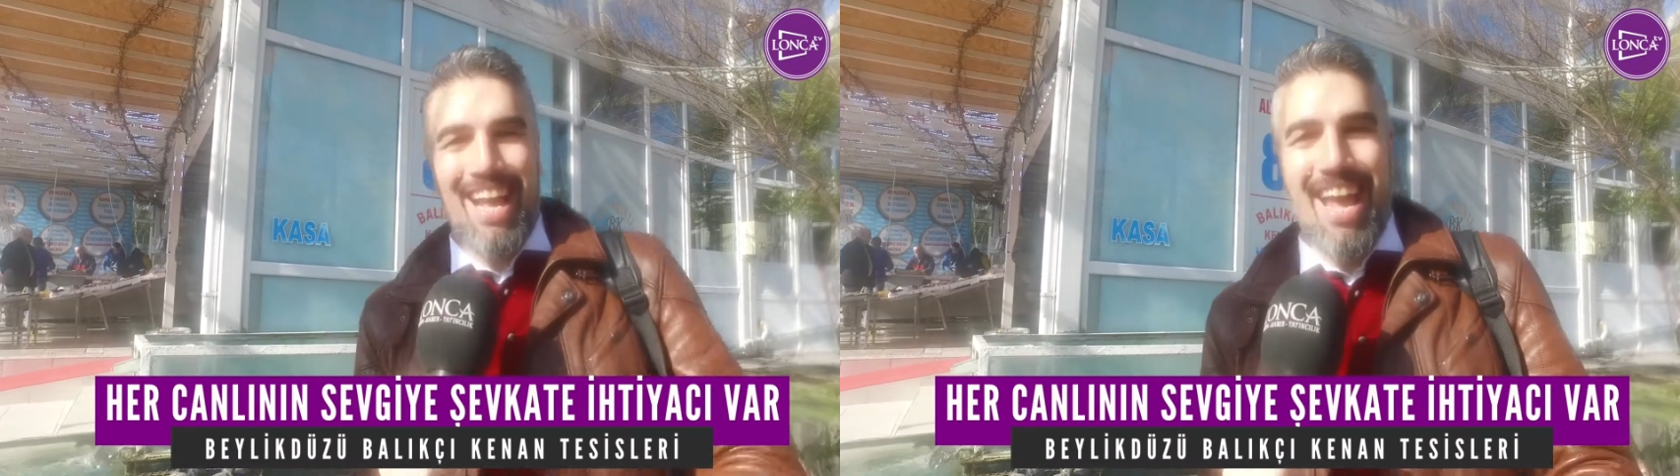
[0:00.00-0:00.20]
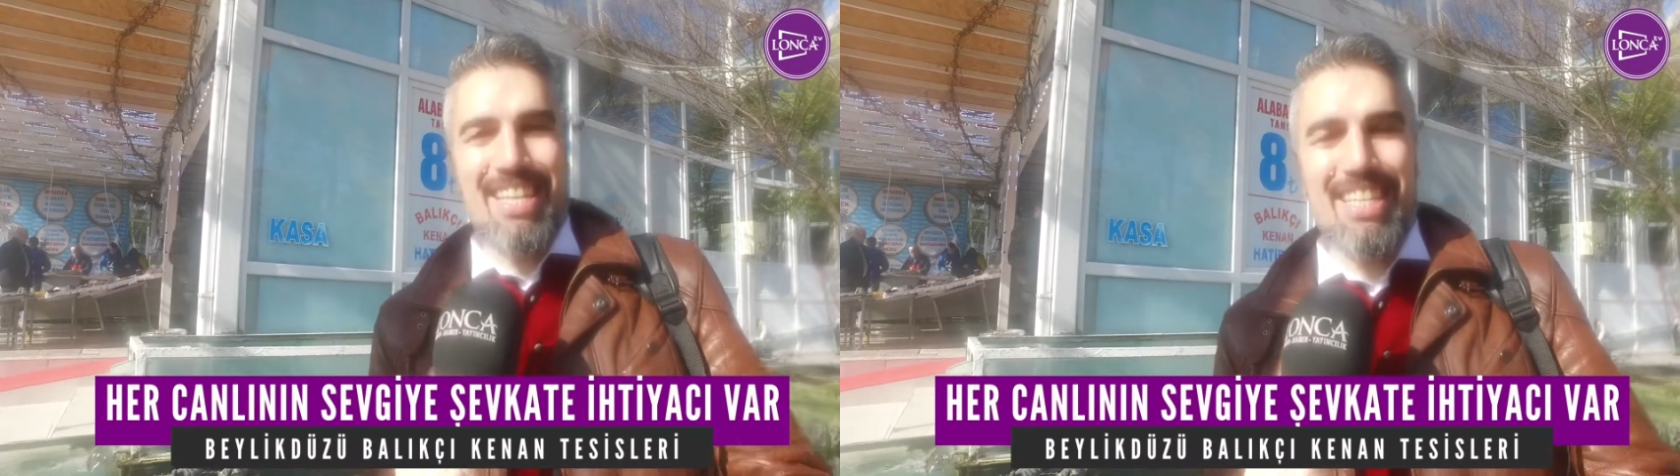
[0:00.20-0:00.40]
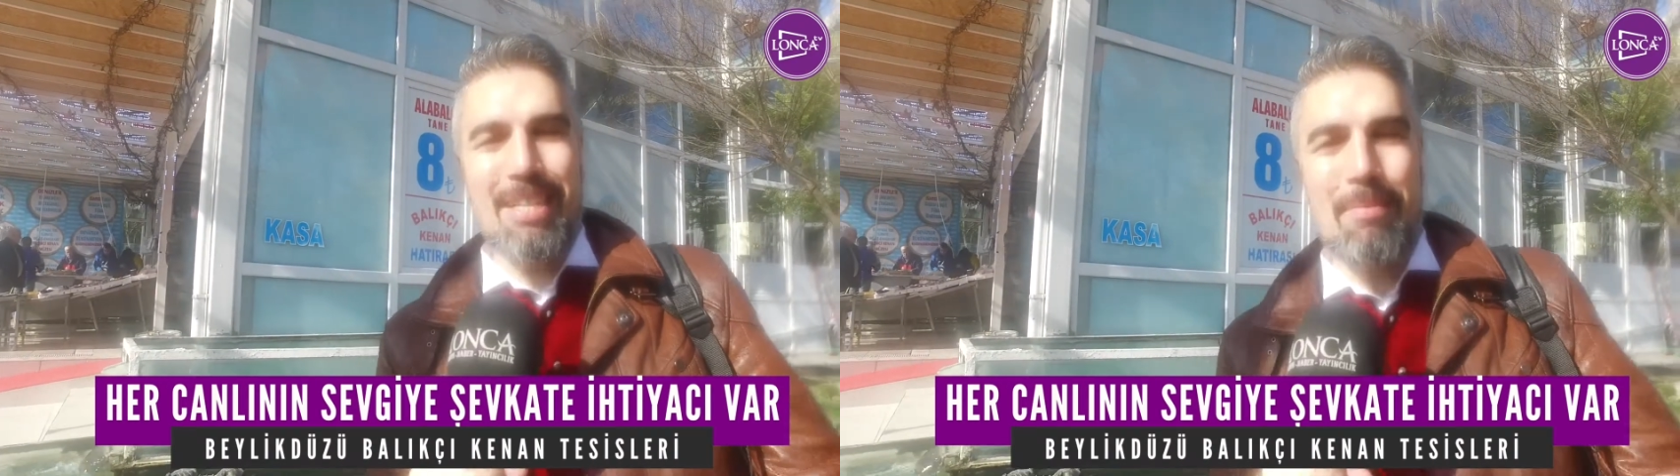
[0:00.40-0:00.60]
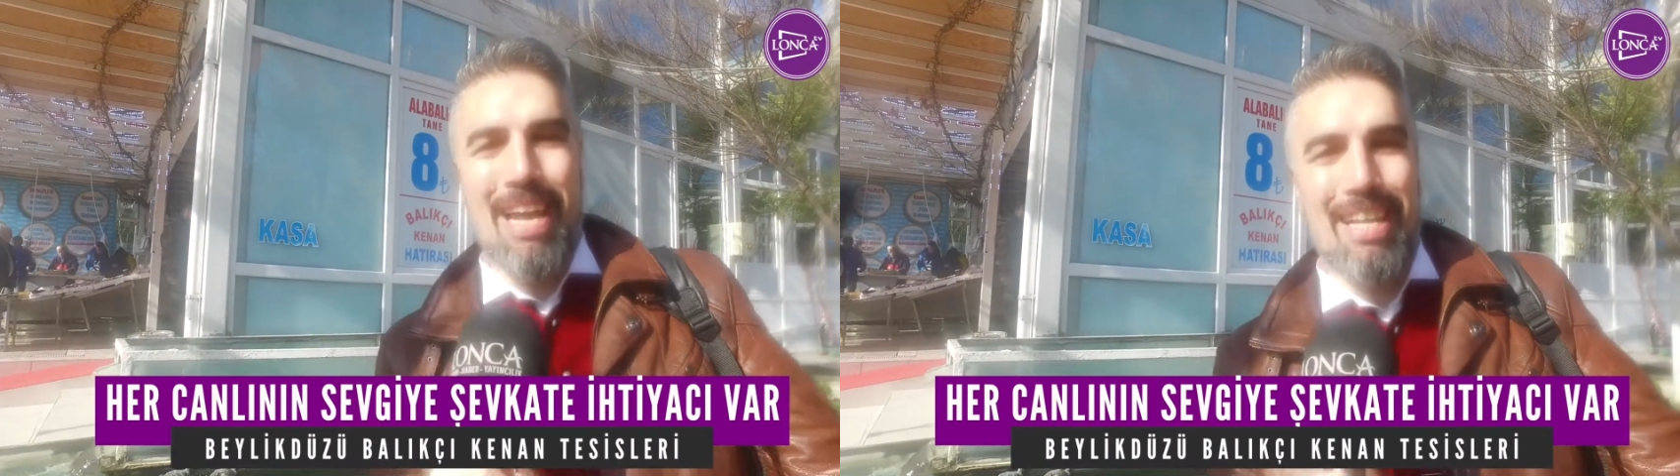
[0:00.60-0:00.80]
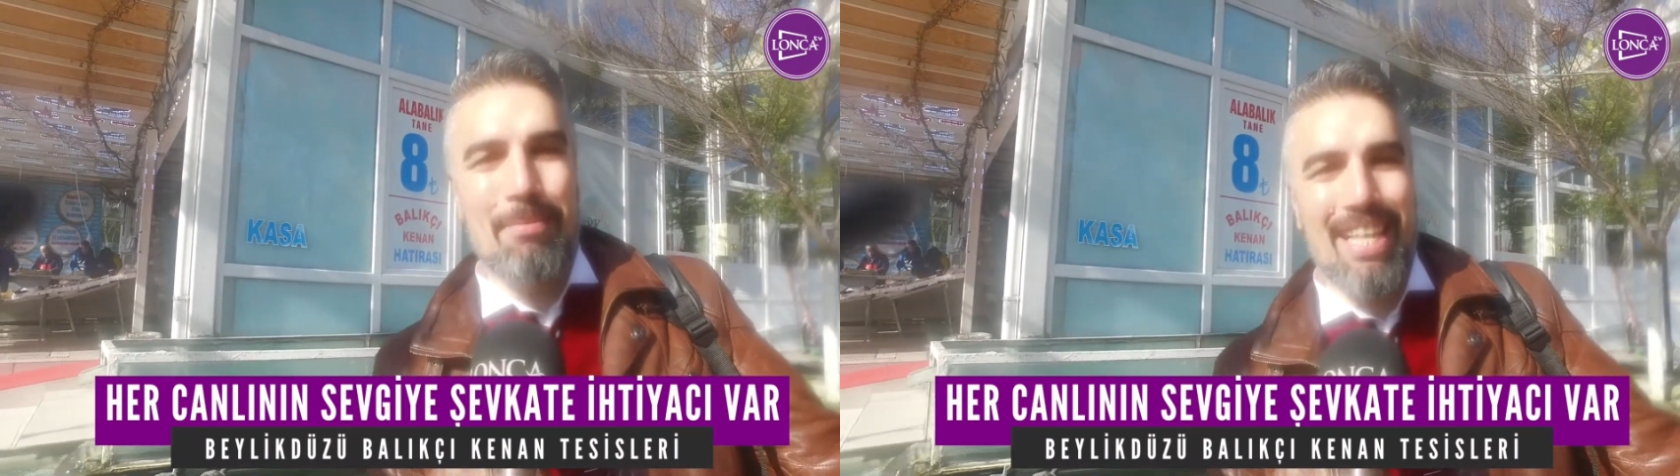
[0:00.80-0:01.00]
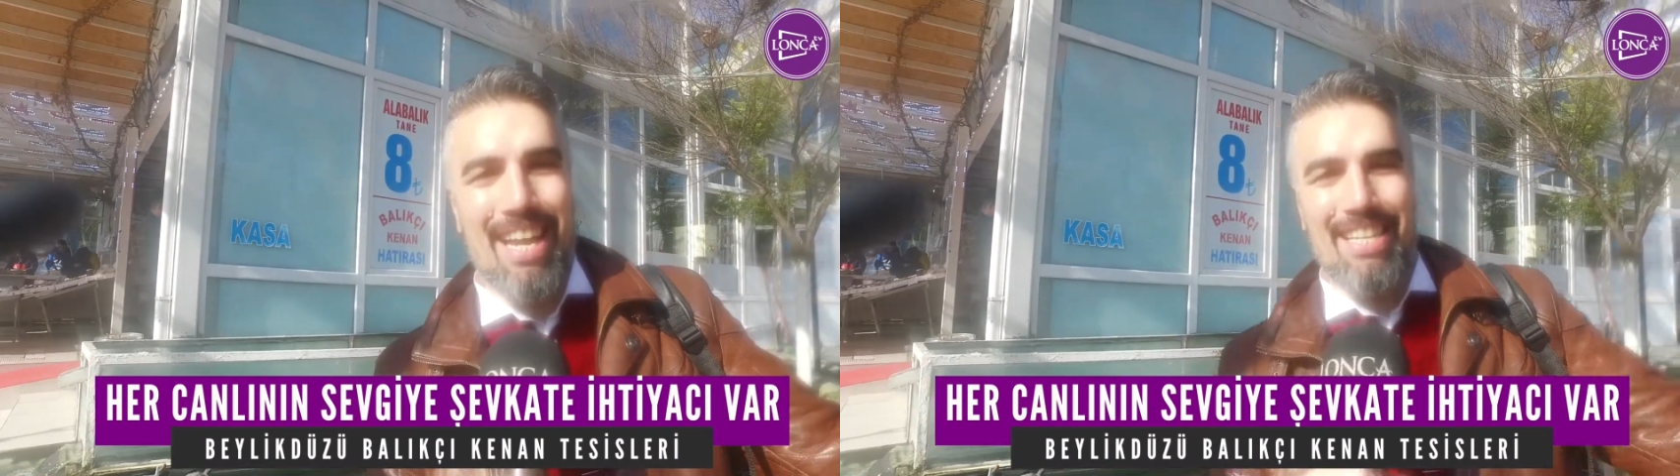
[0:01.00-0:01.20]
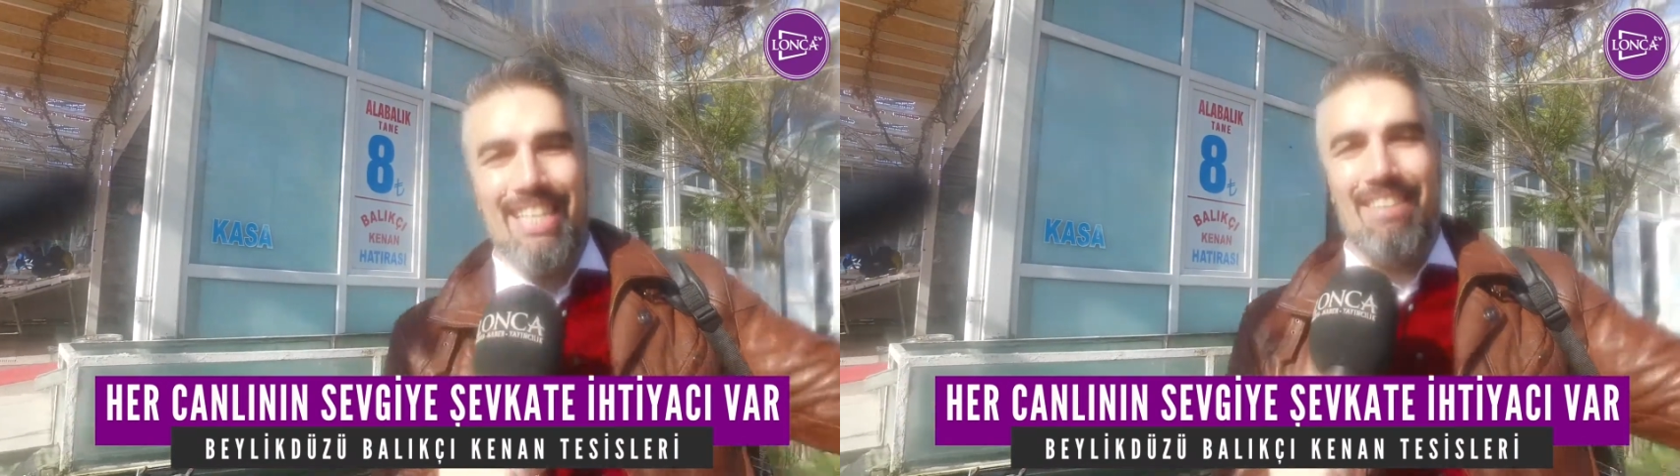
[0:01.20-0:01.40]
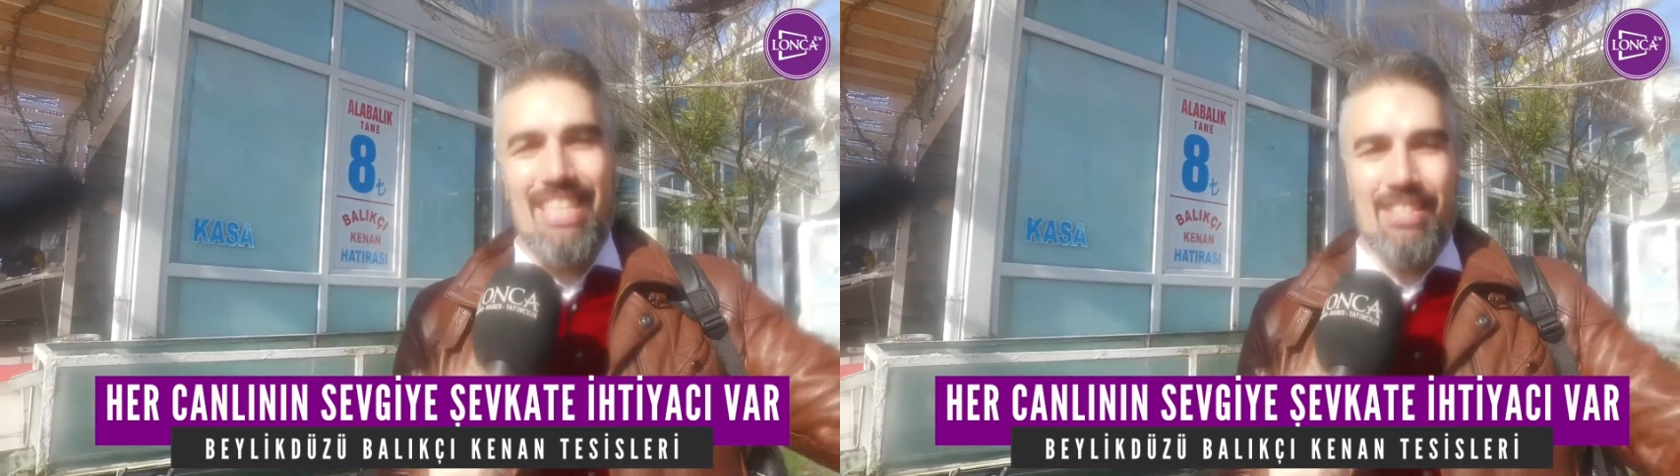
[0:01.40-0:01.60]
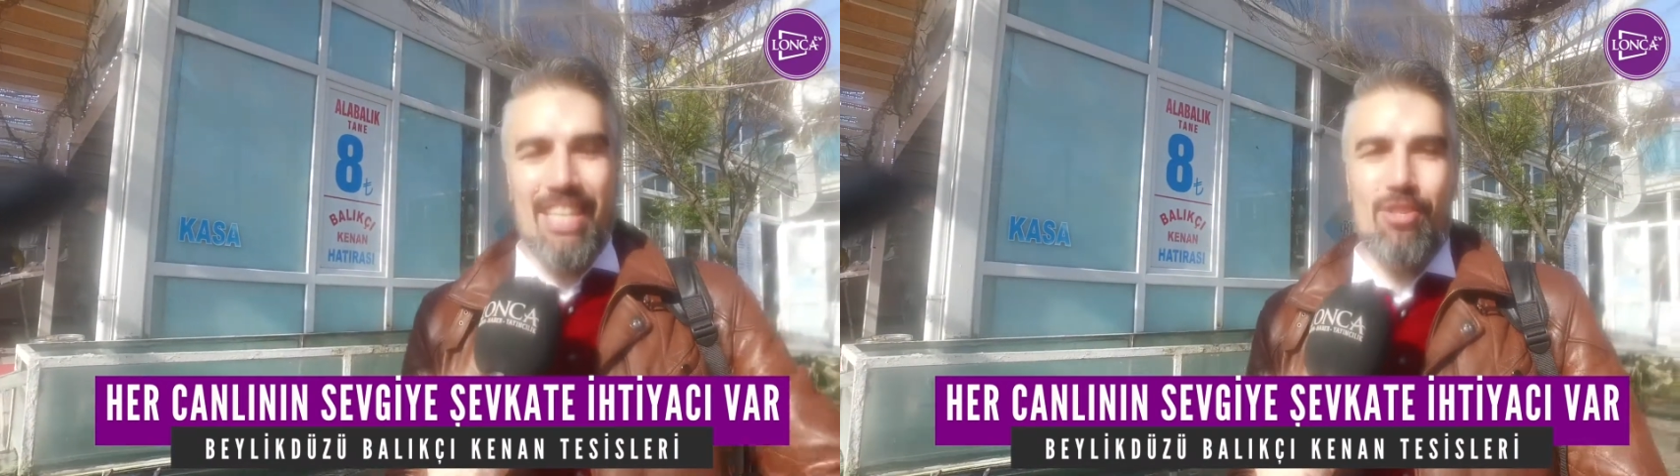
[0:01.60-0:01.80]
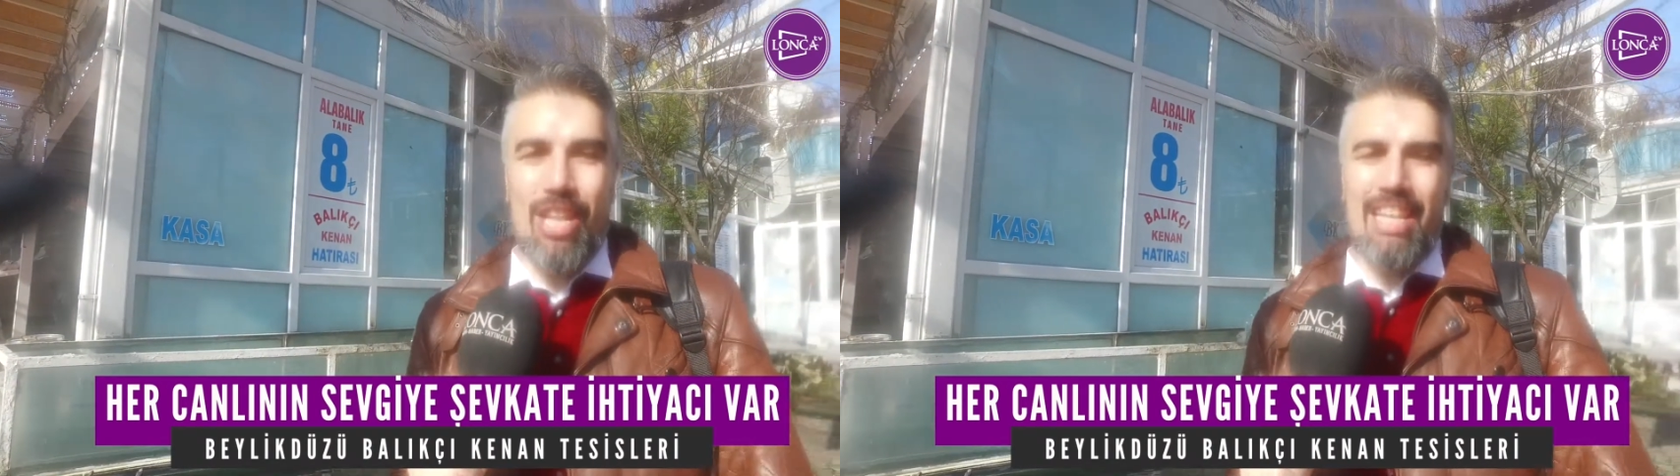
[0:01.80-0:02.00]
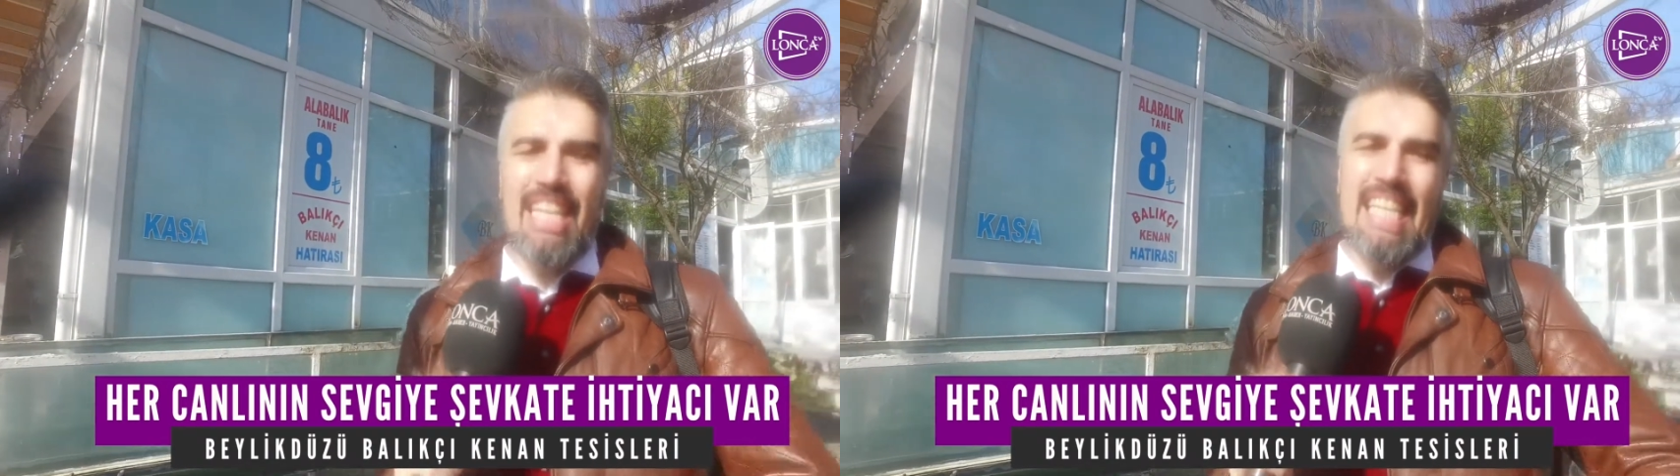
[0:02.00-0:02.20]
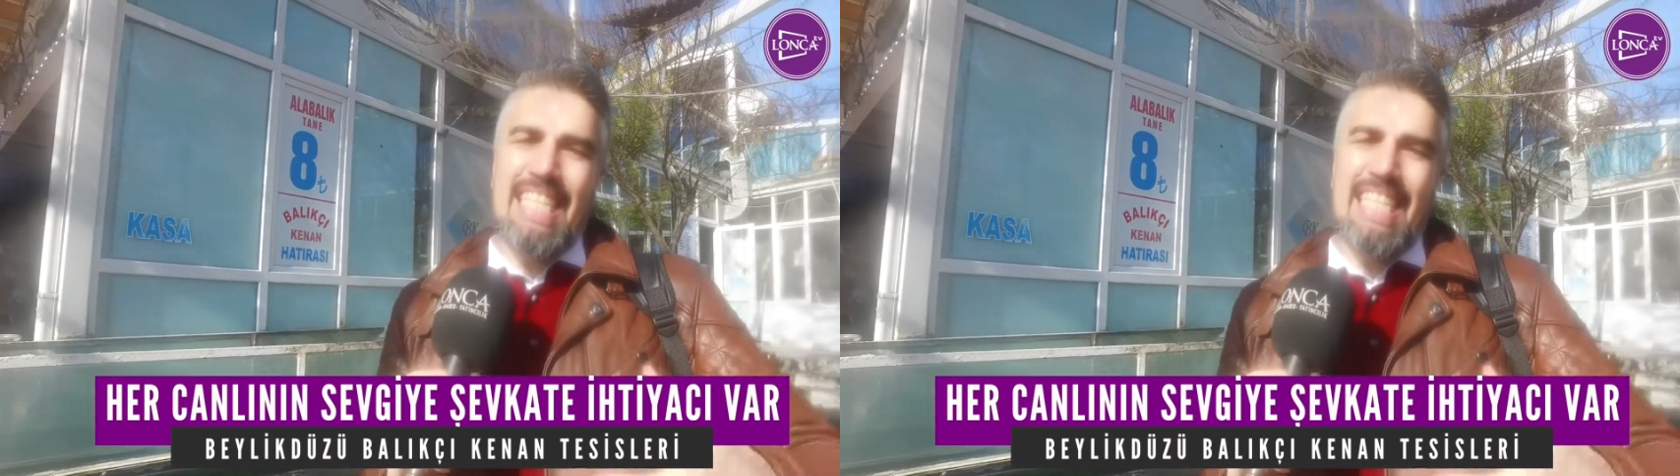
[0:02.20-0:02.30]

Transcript: herkese merhabalar sevgili seyirciler.